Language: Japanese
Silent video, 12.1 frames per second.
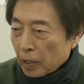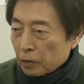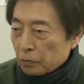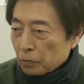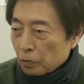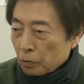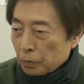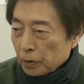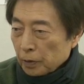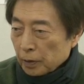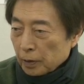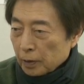核の
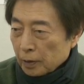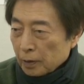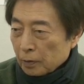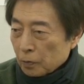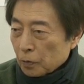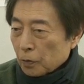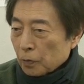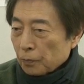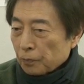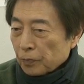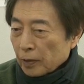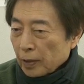ゴミを
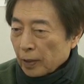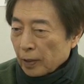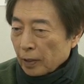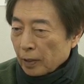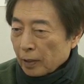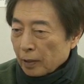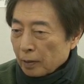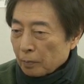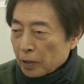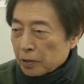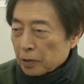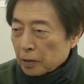
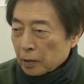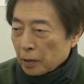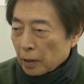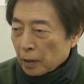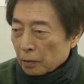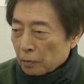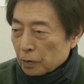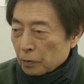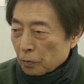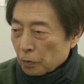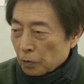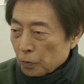えー、任せてたよう
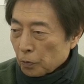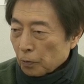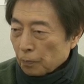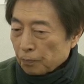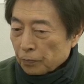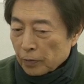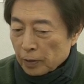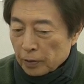なところにも、はい、